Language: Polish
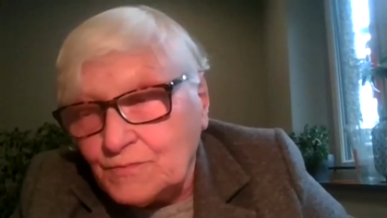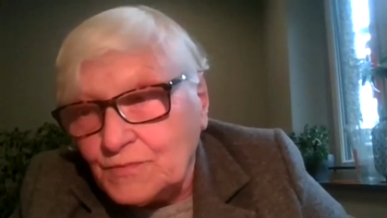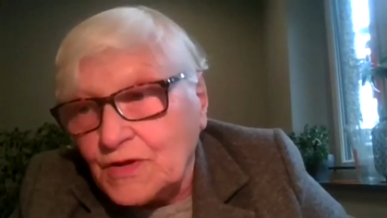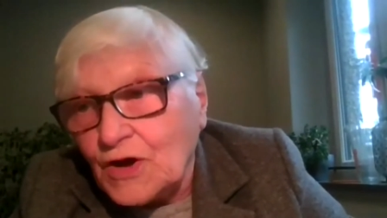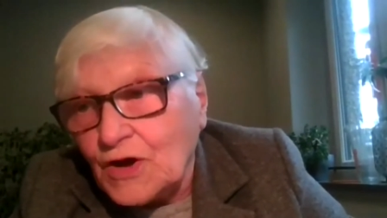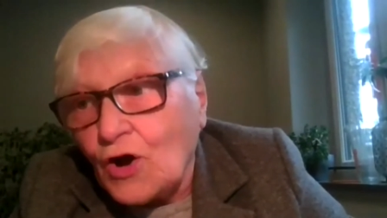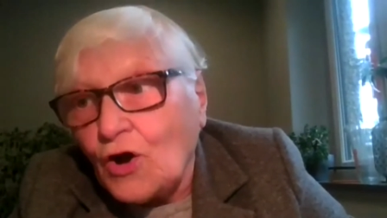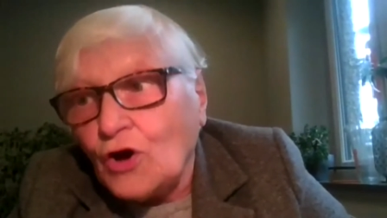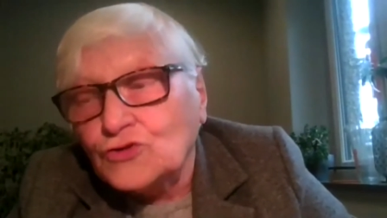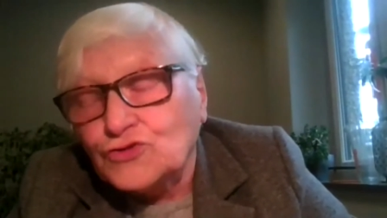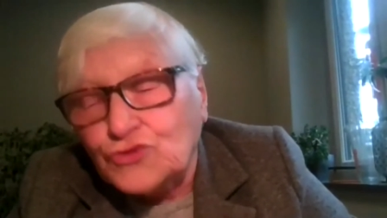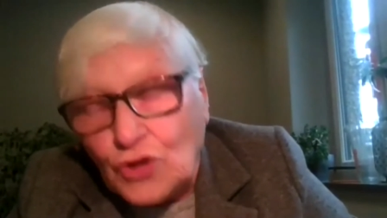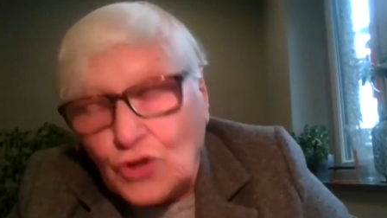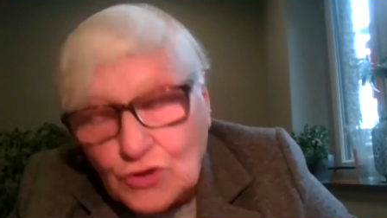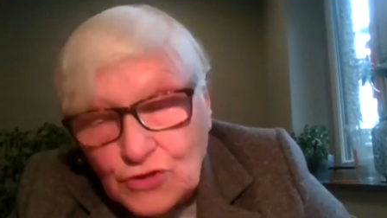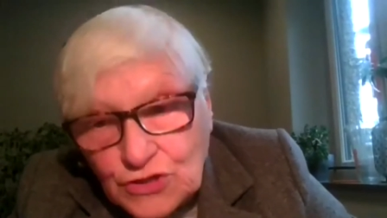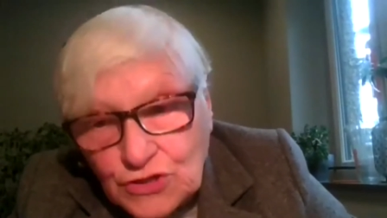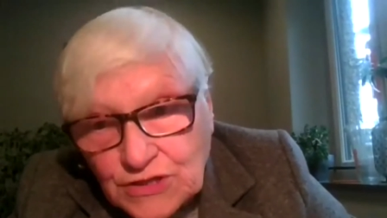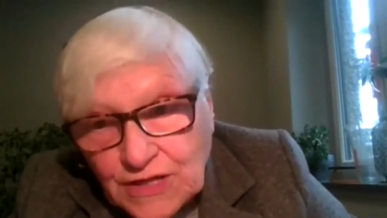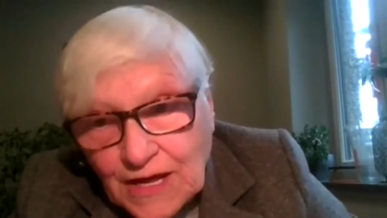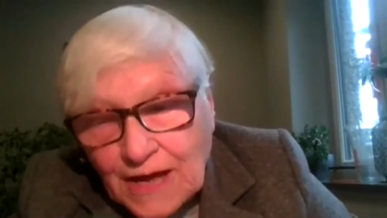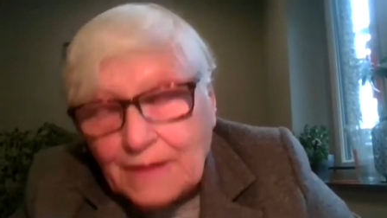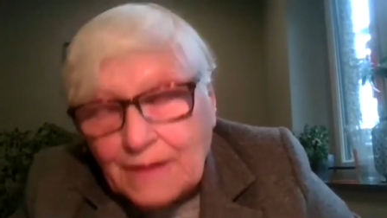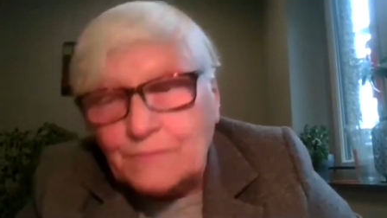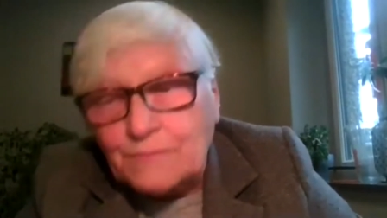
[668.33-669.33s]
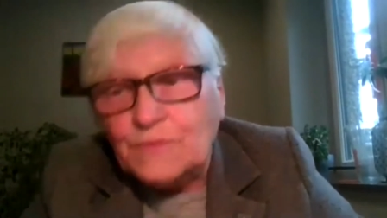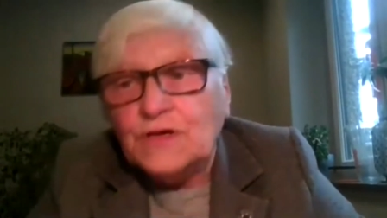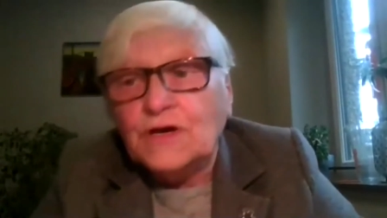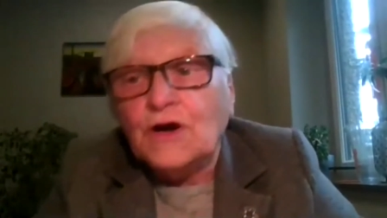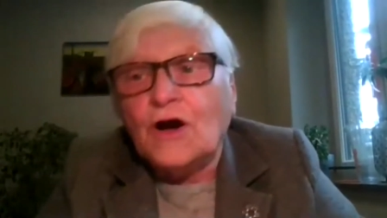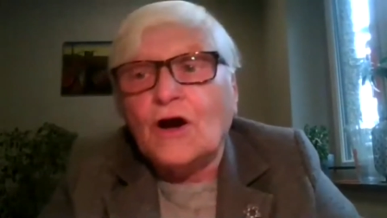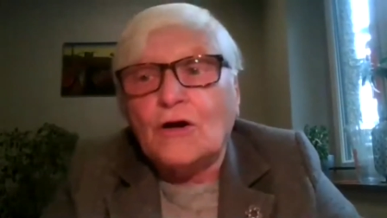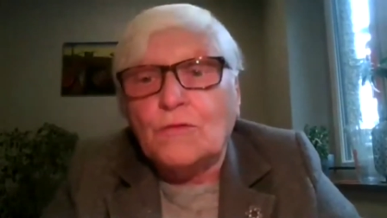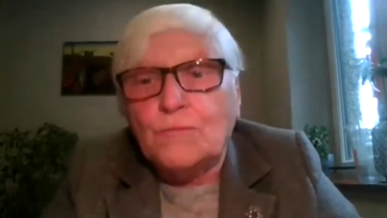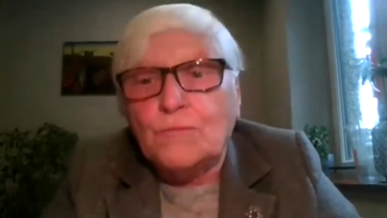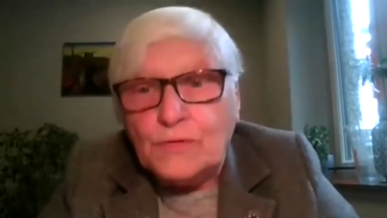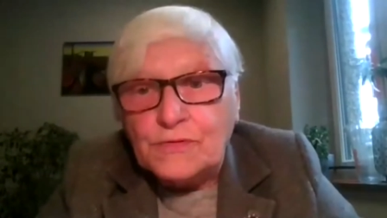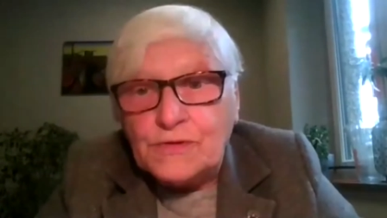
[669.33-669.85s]
który był zachwycony
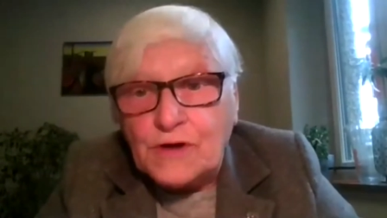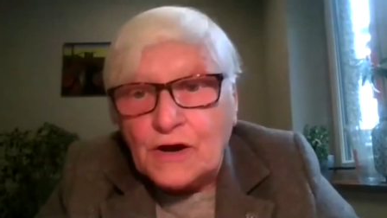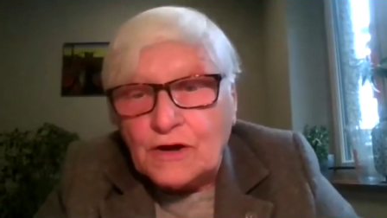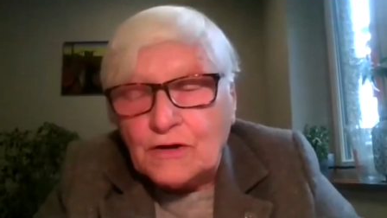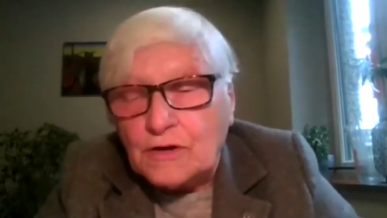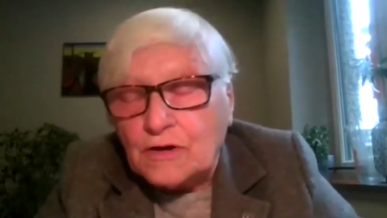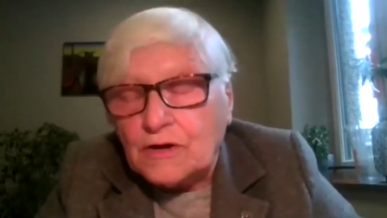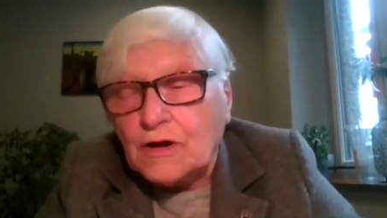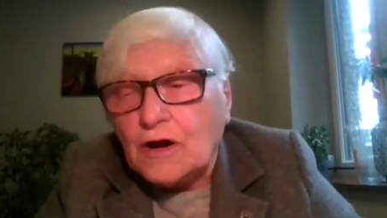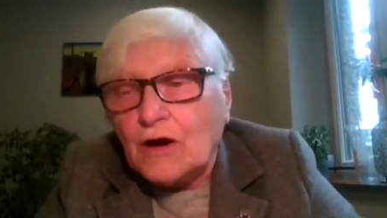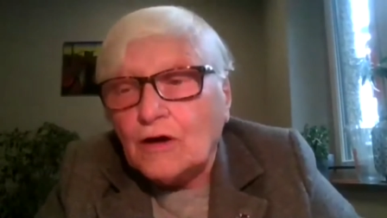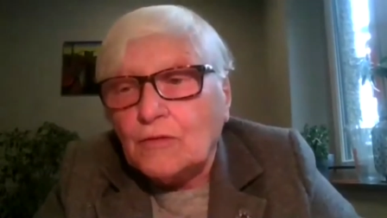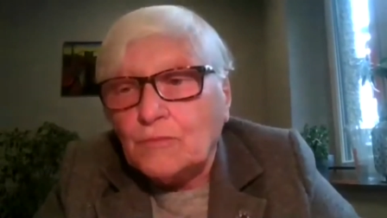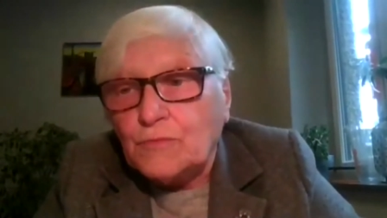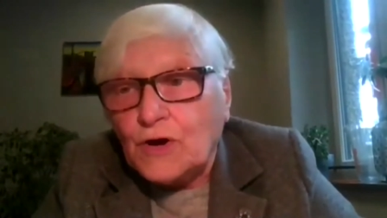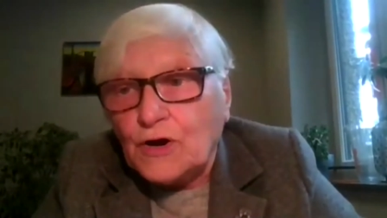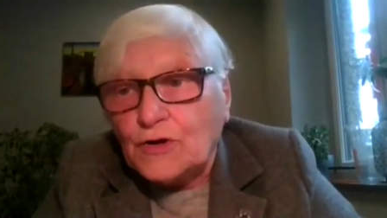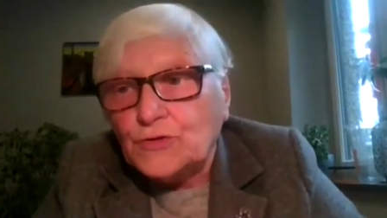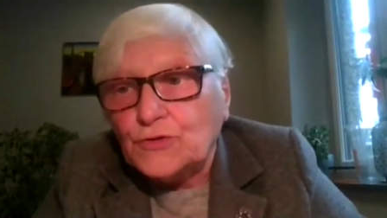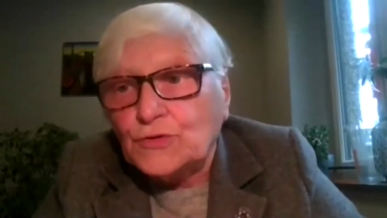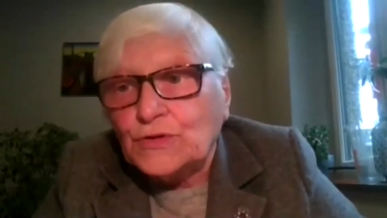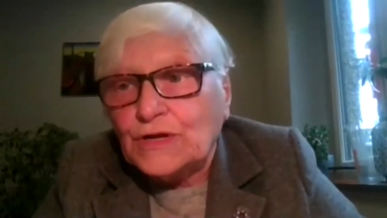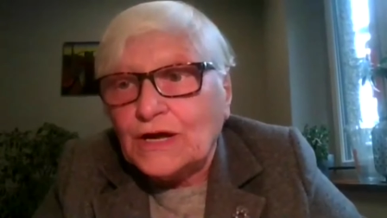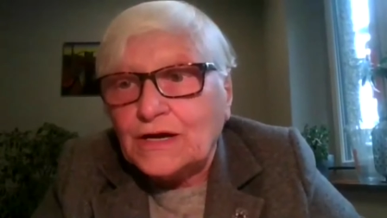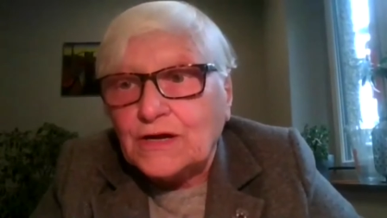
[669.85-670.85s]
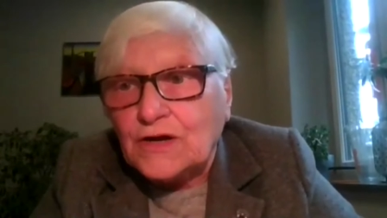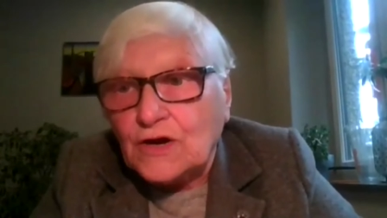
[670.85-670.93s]
ludową poezją